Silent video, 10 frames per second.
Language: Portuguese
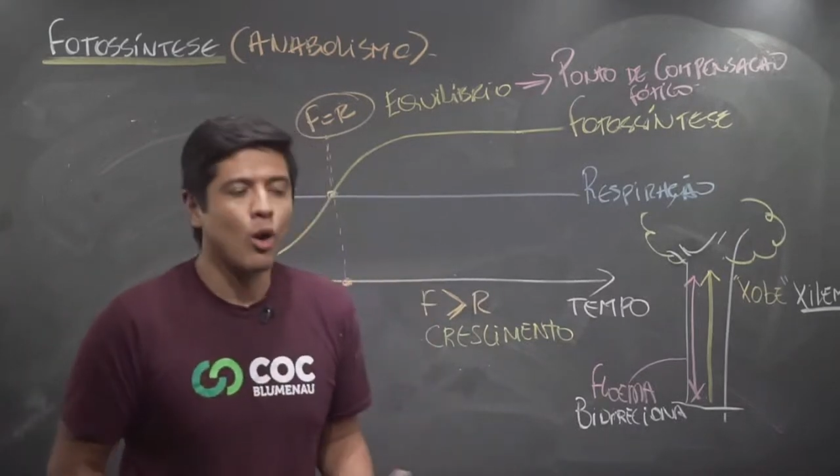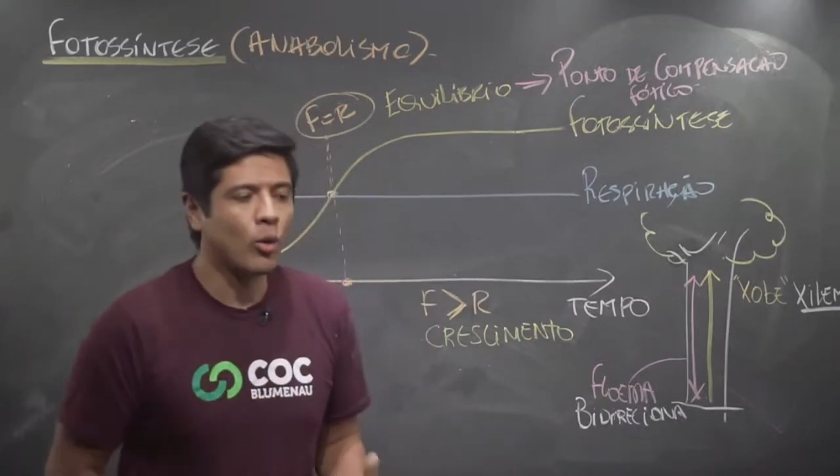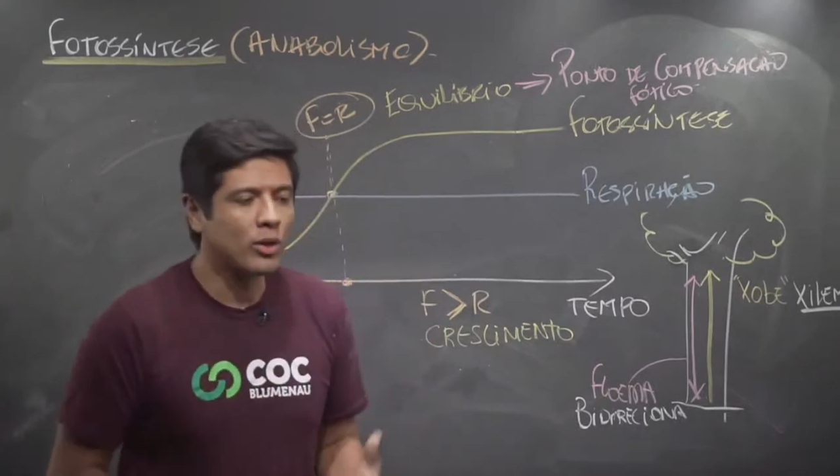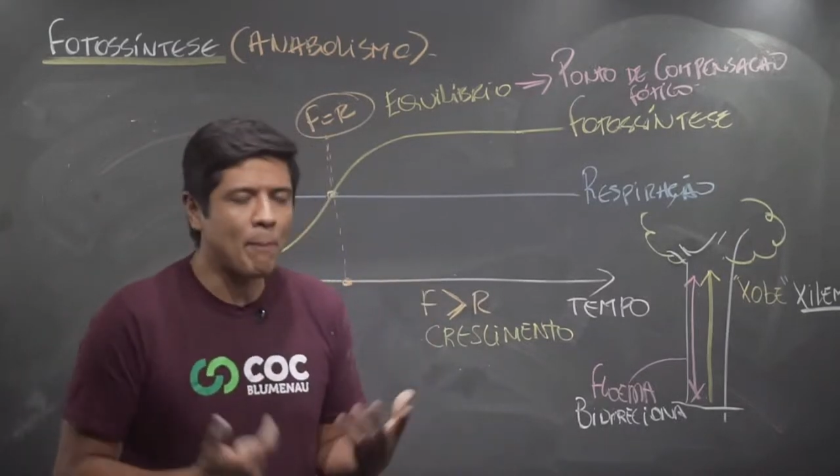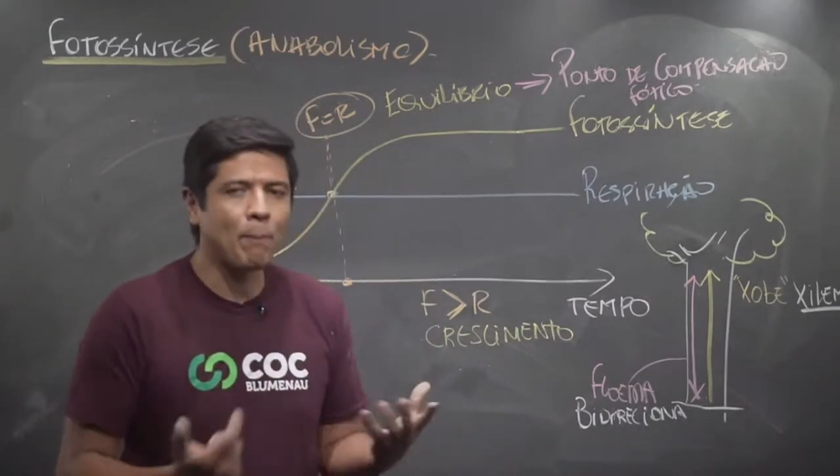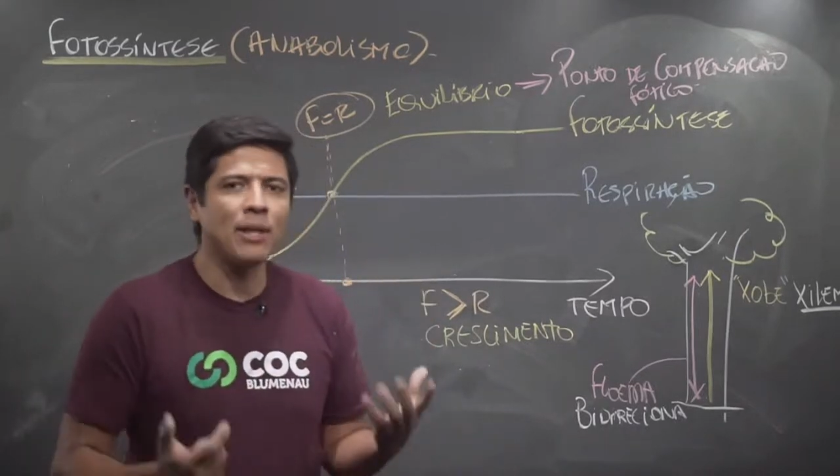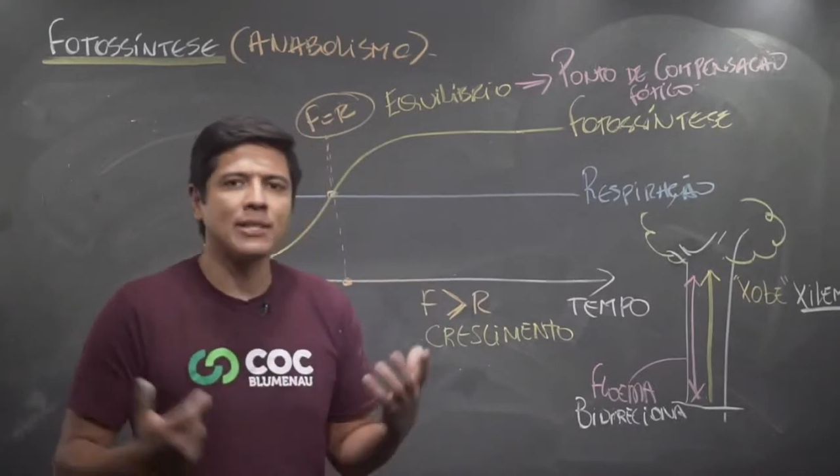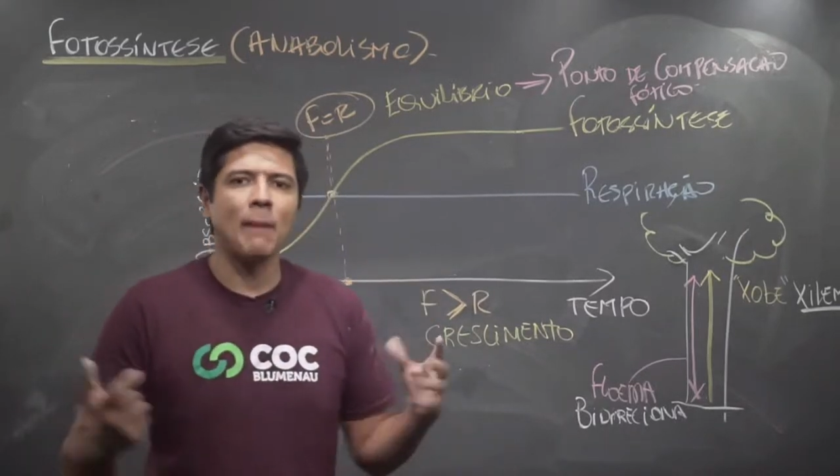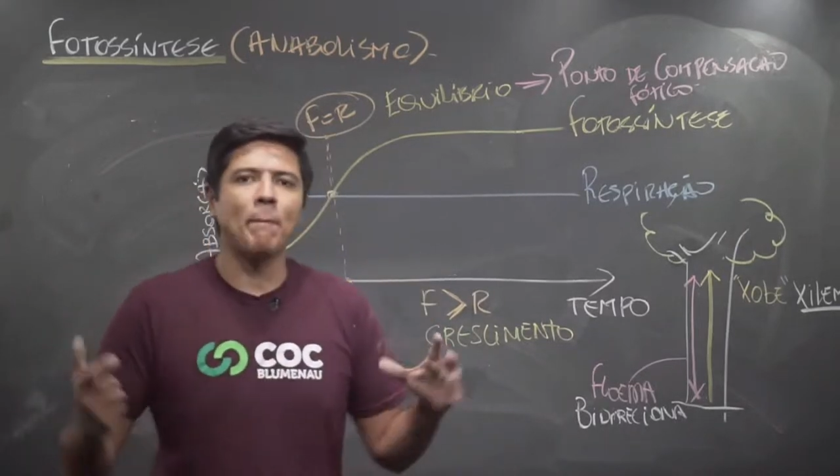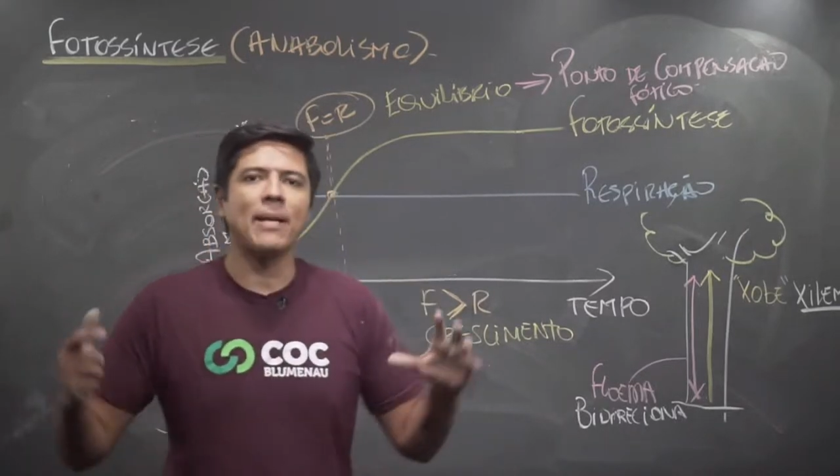Quando a
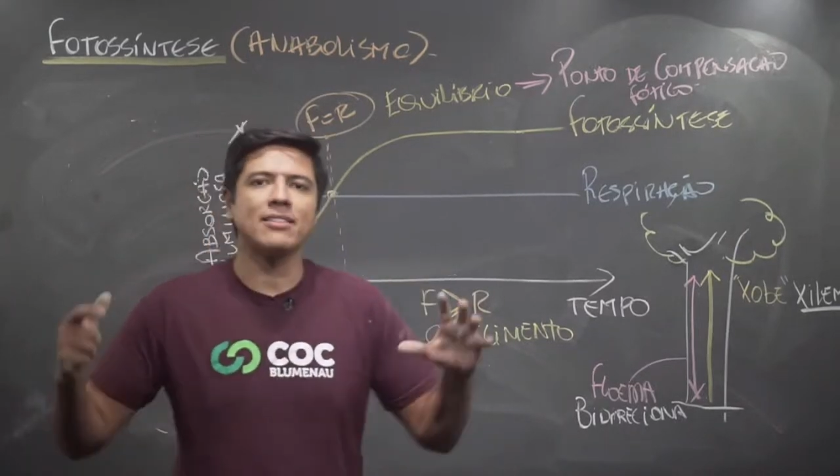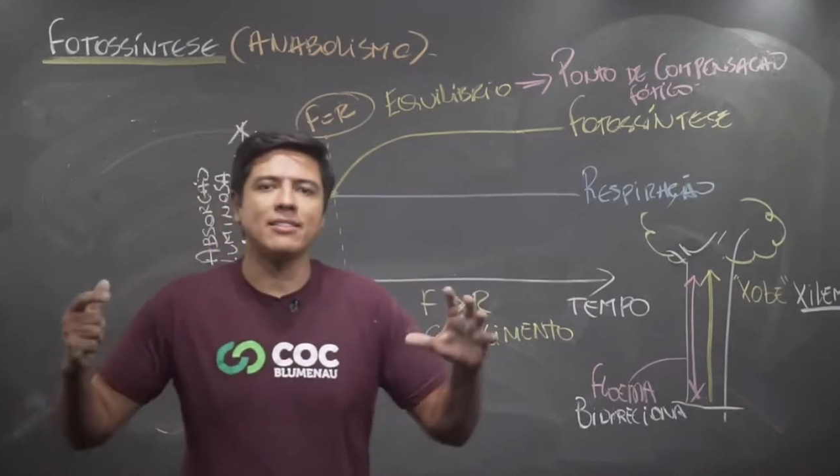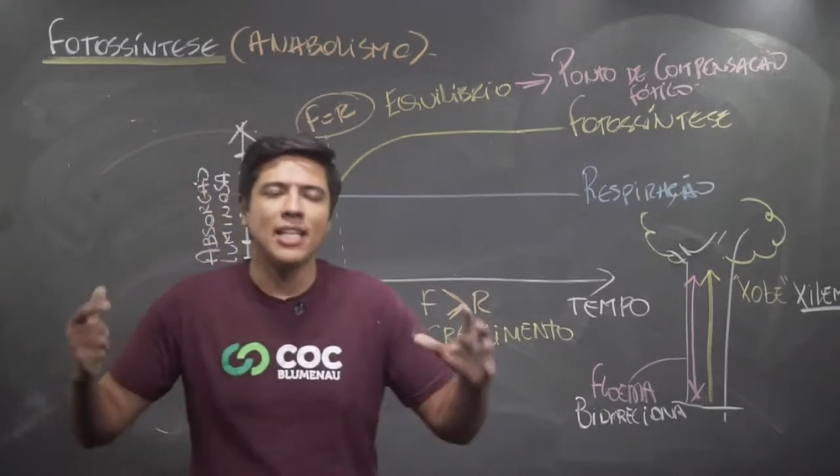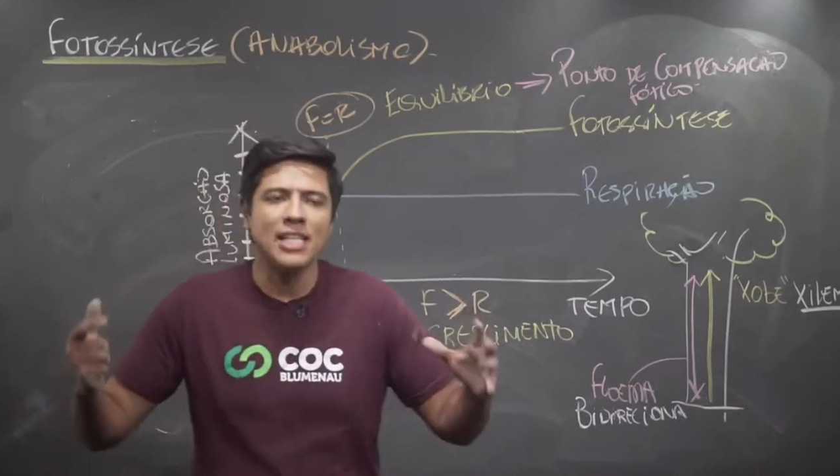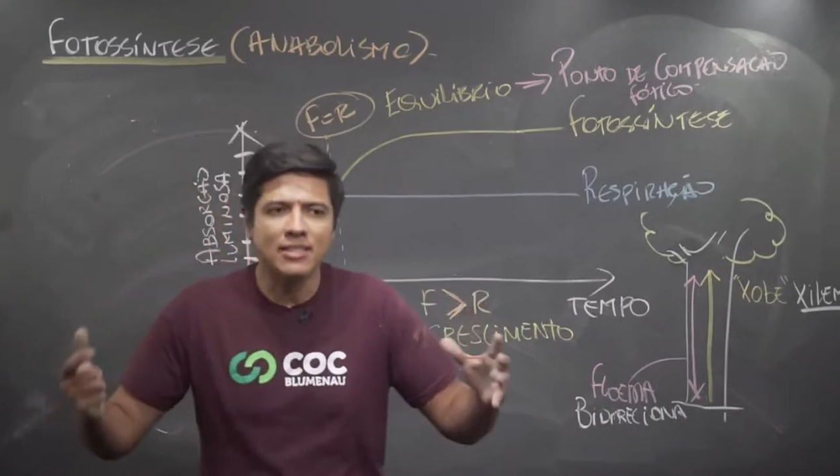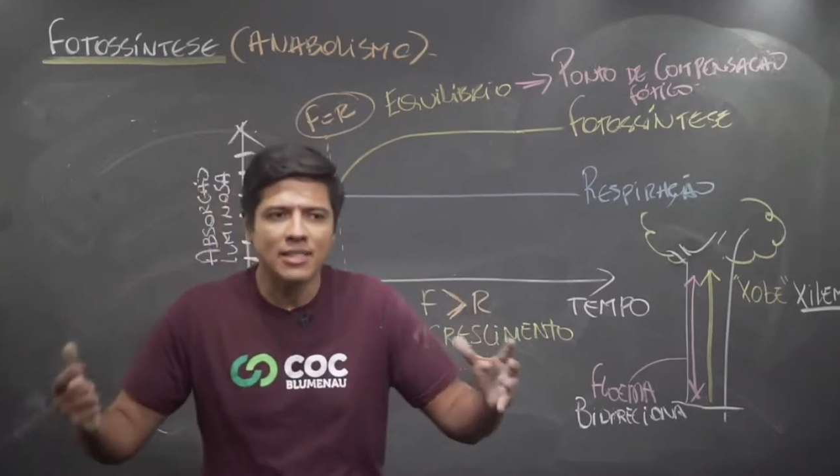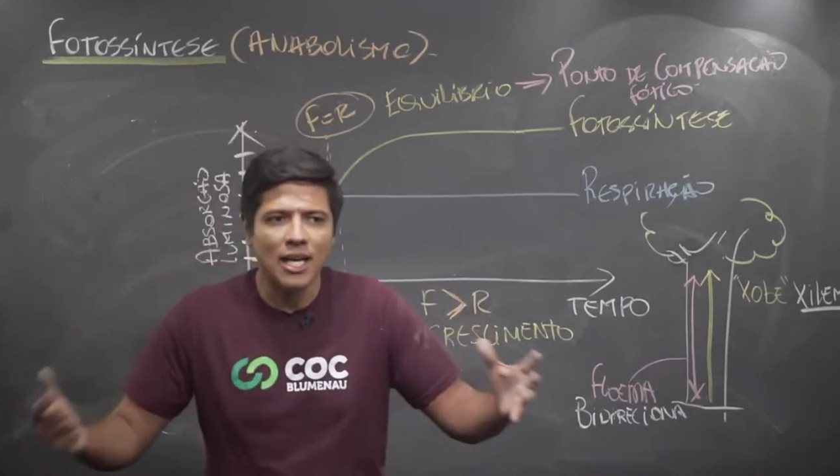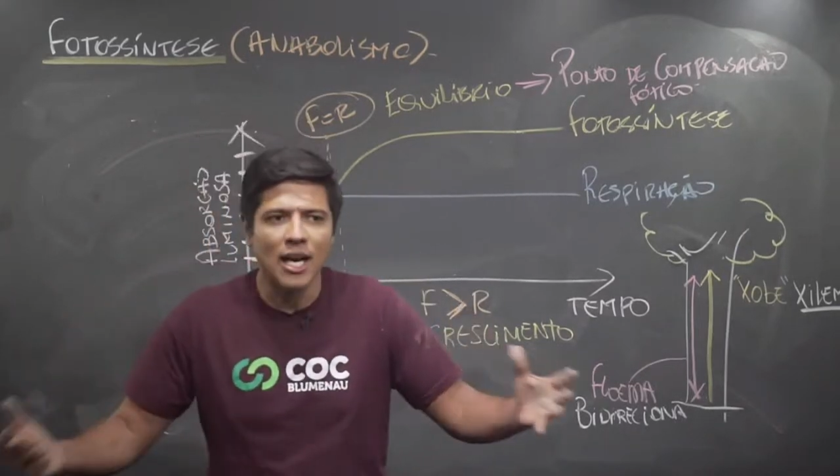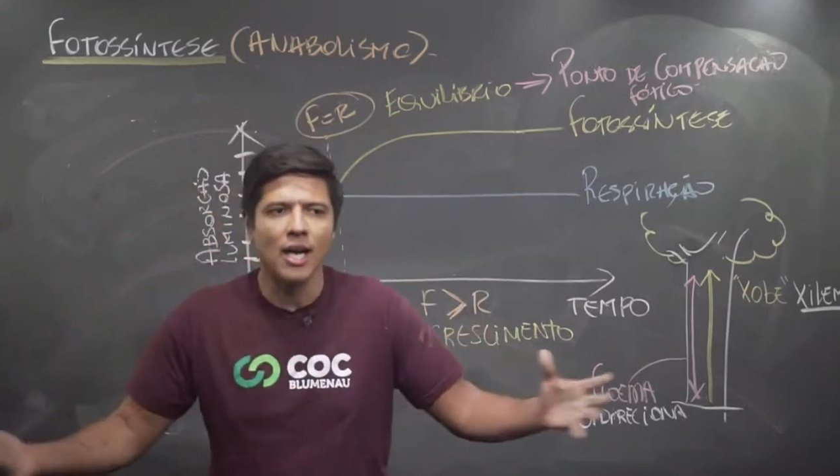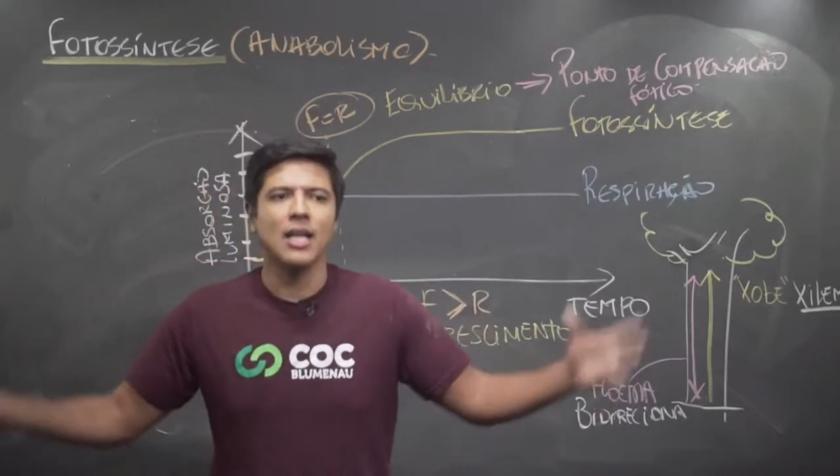planta ela
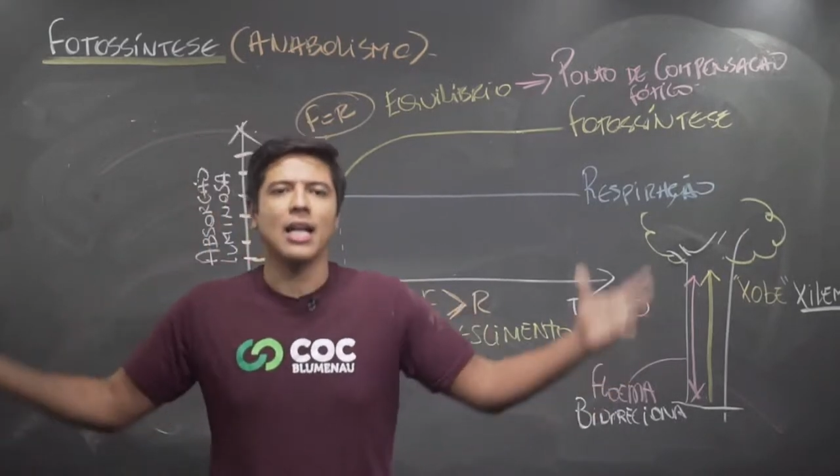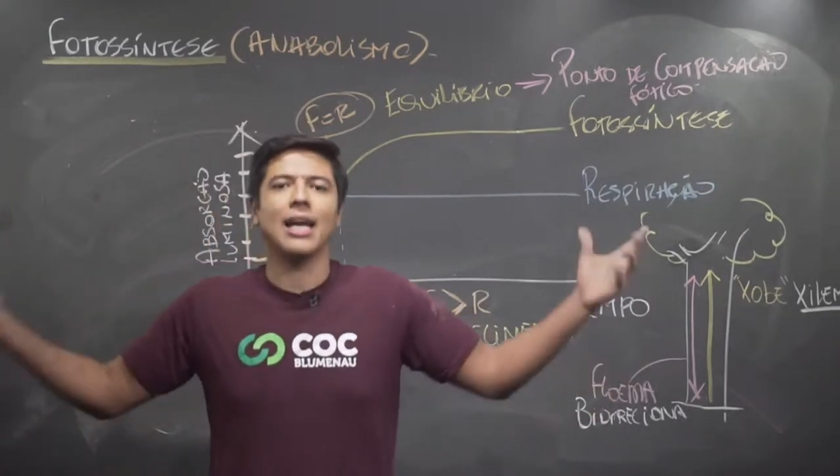precisa,